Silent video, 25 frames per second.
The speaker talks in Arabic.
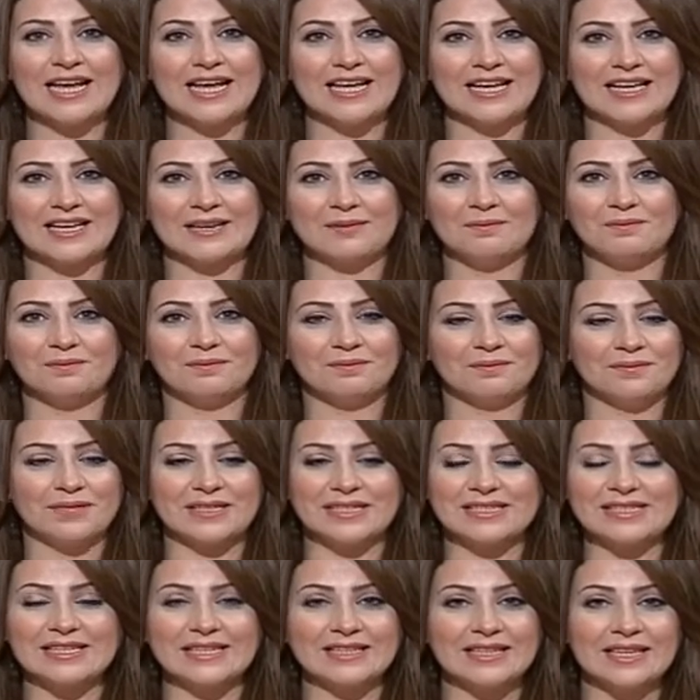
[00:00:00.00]
آه
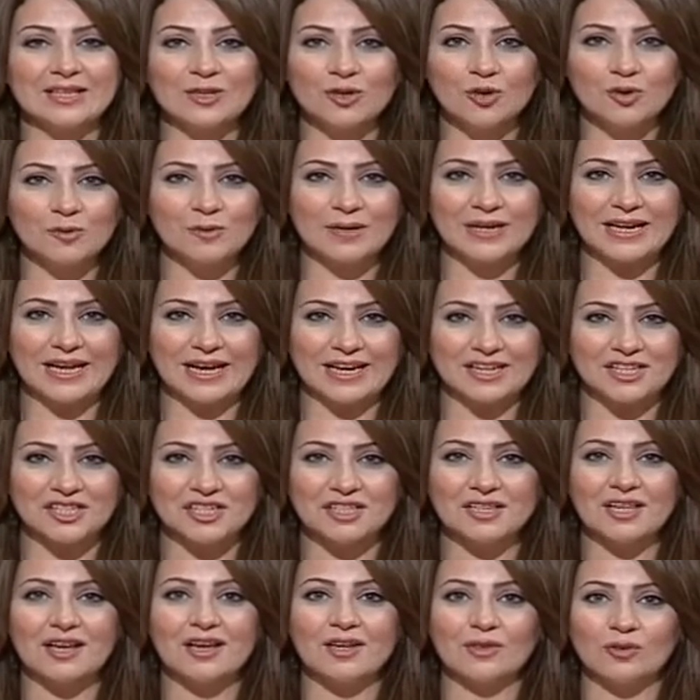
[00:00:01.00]
سنينهم اللي
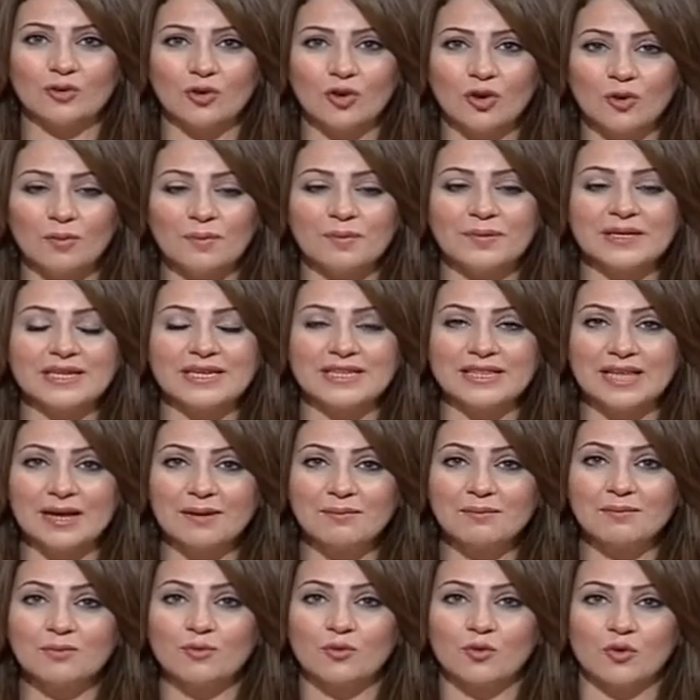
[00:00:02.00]
عايشينها انهم
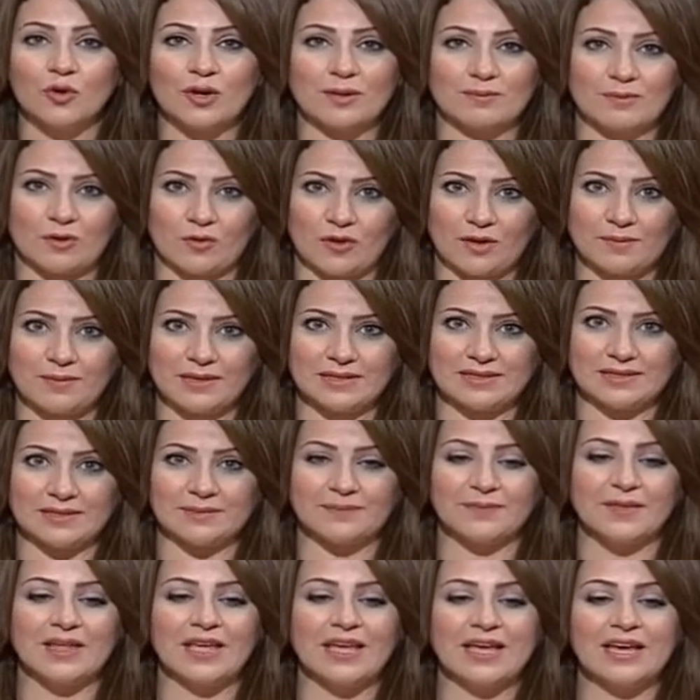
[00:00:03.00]
ينموا الموهبه دي